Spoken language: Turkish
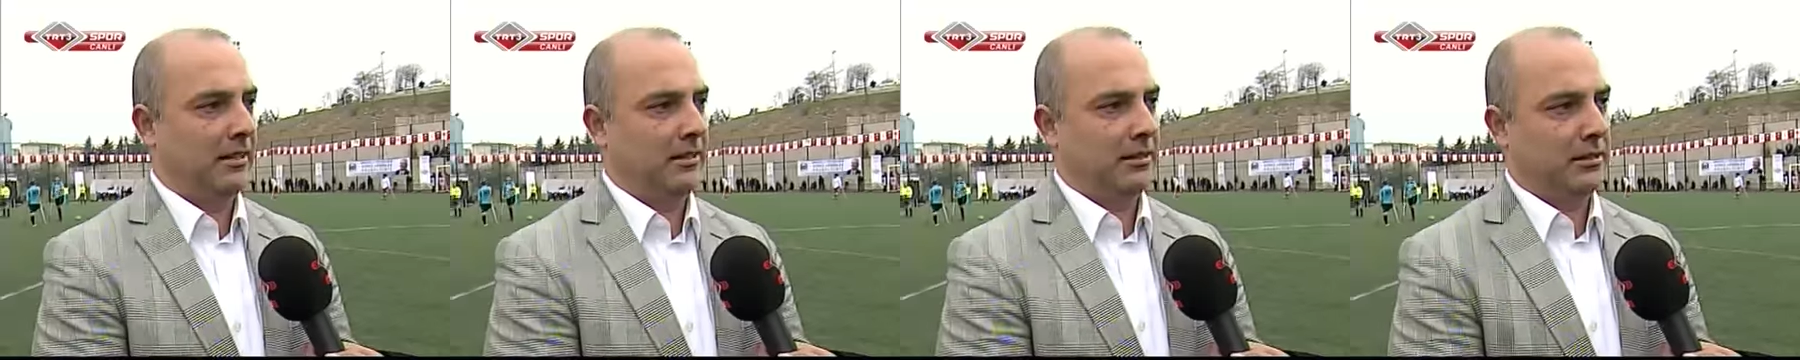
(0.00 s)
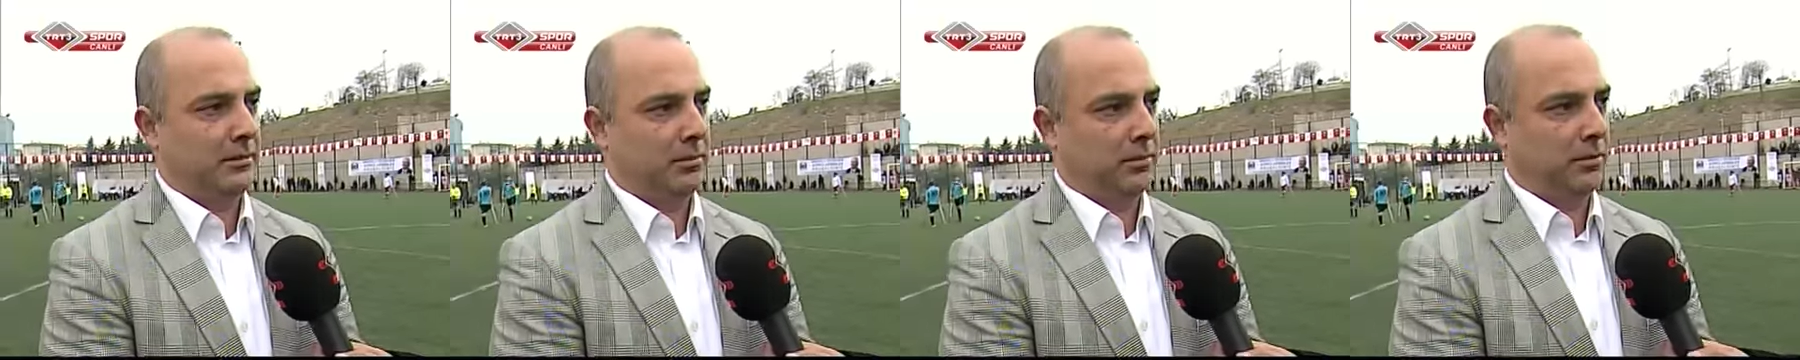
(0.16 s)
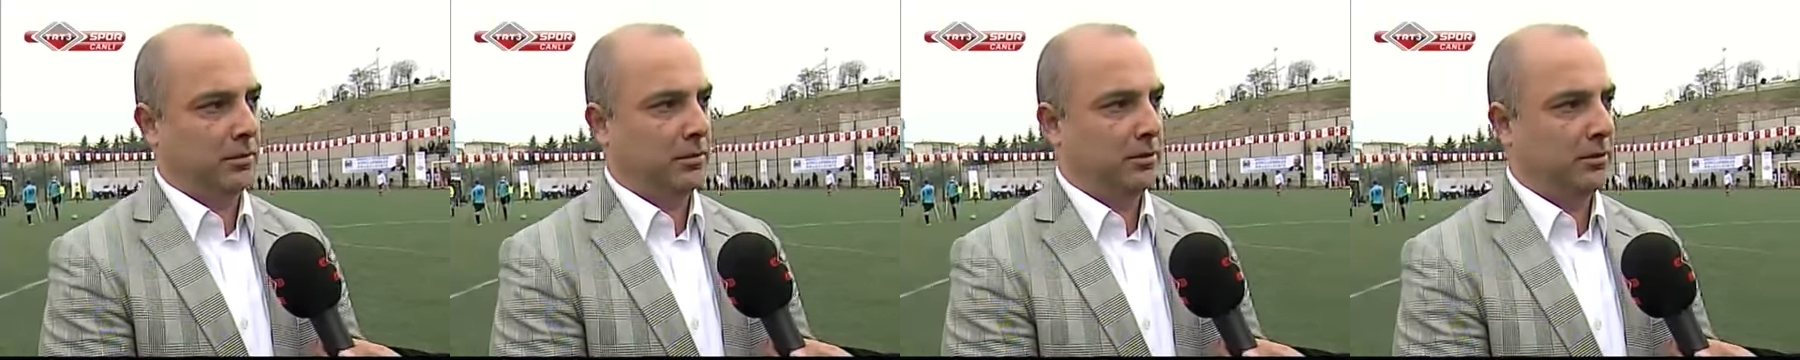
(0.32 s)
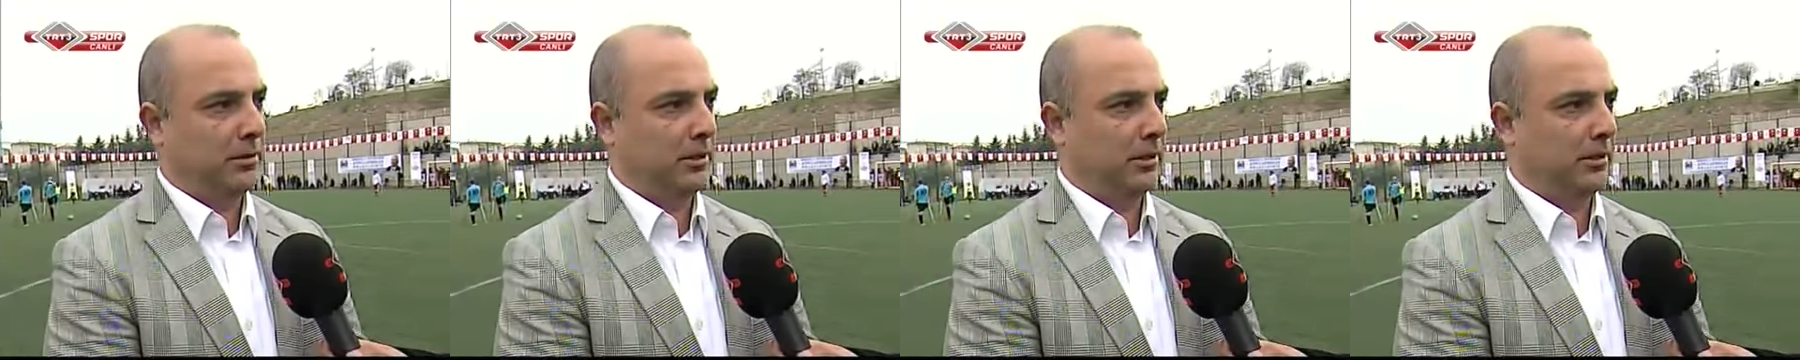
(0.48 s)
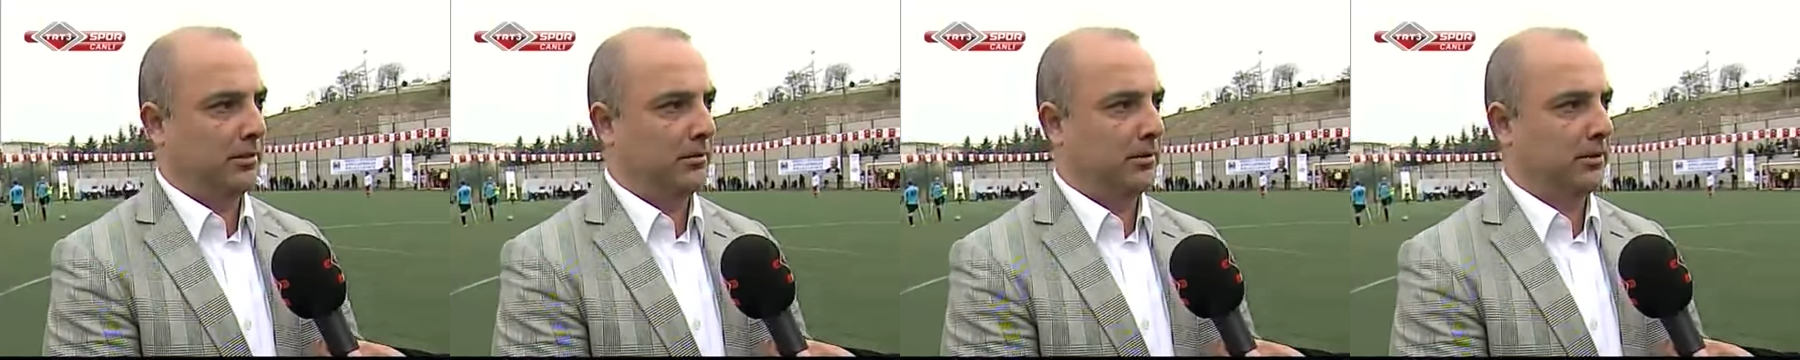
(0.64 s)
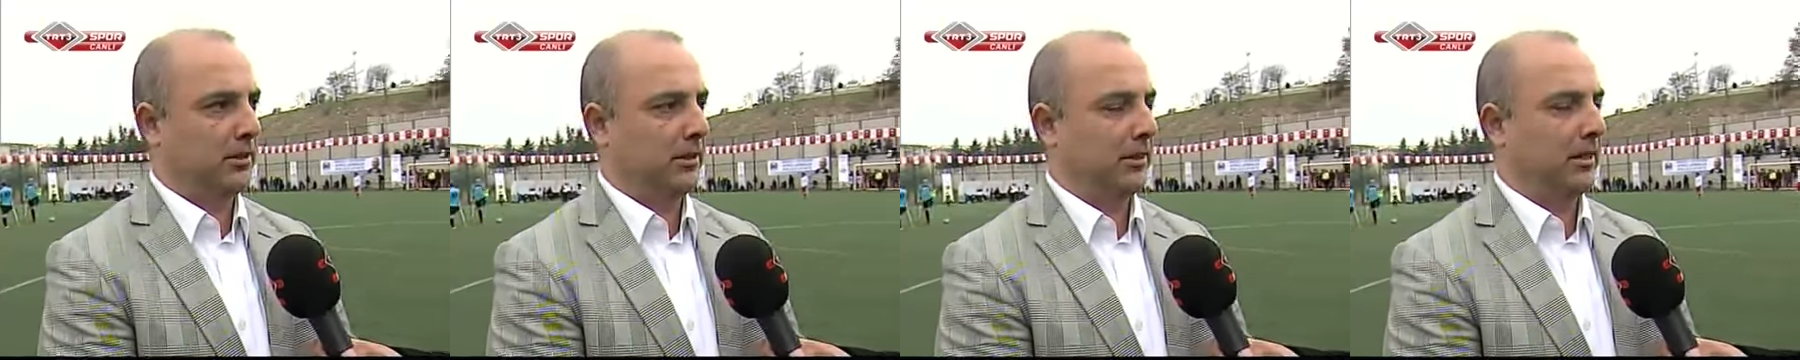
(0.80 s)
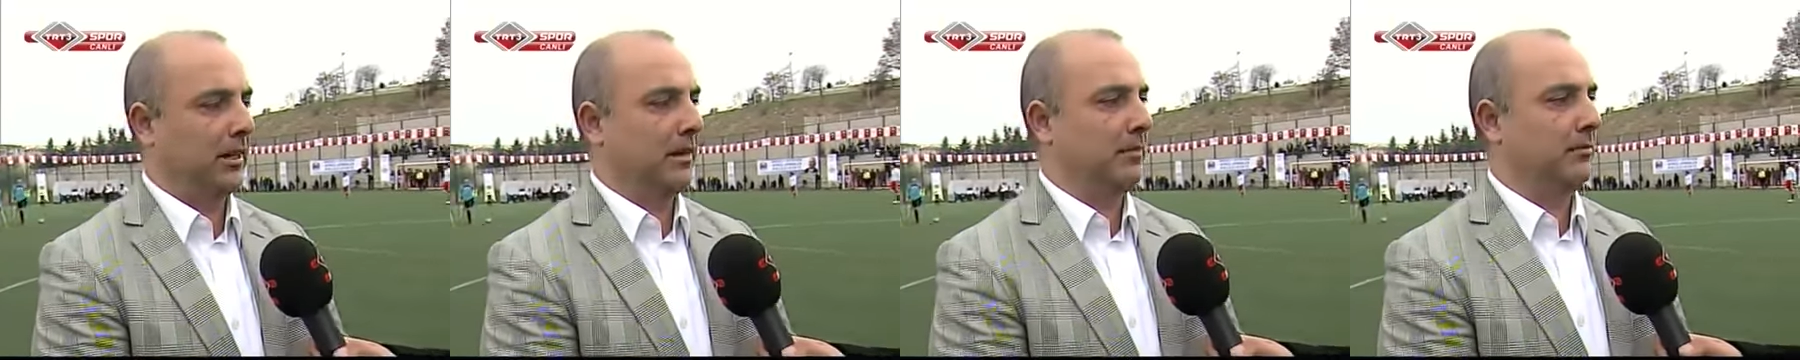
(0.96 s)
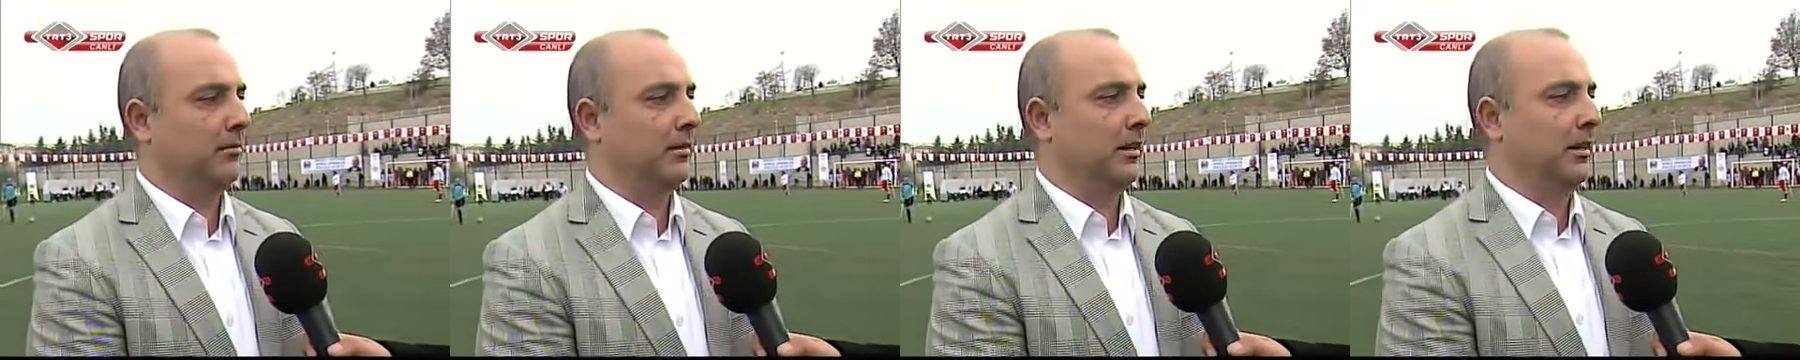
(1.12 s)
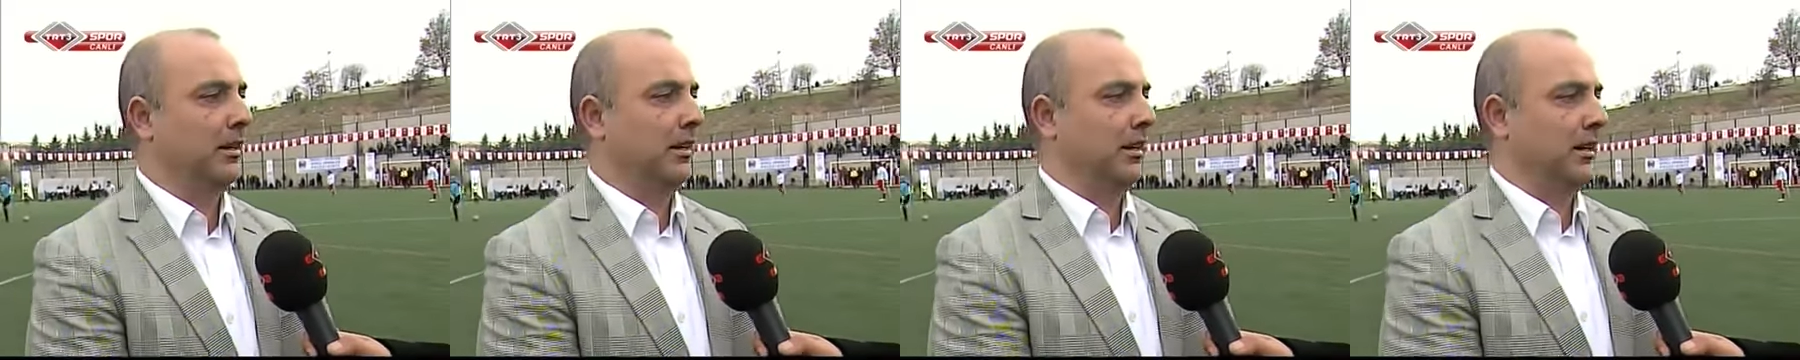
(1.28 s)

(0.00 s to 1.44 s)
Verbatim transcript: sporcularımıza hem